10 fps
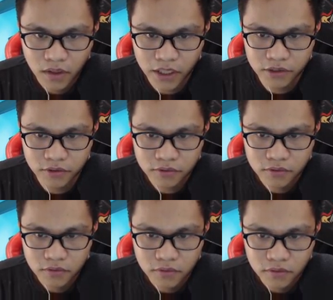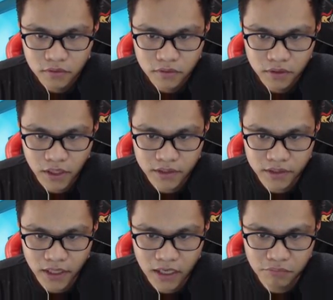Ayan oh. Click
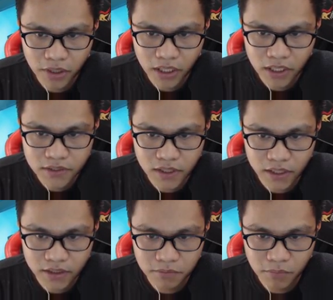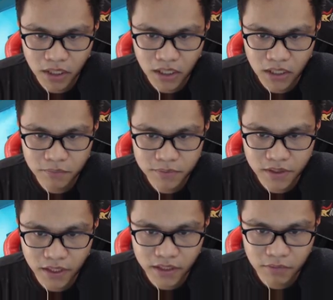the damage, click the
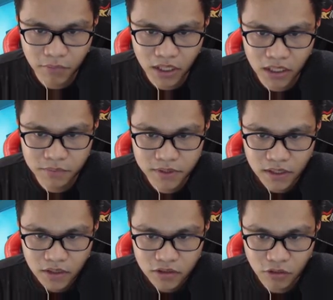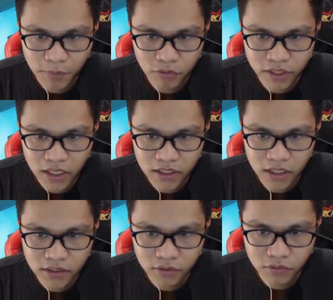mobs, click the mobs. So paunahan
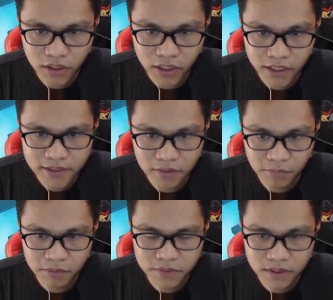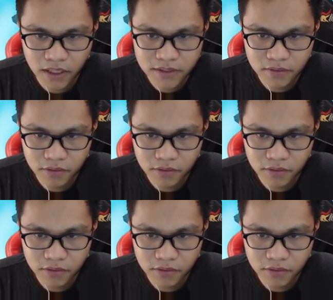nata to ng click sa mobs guys.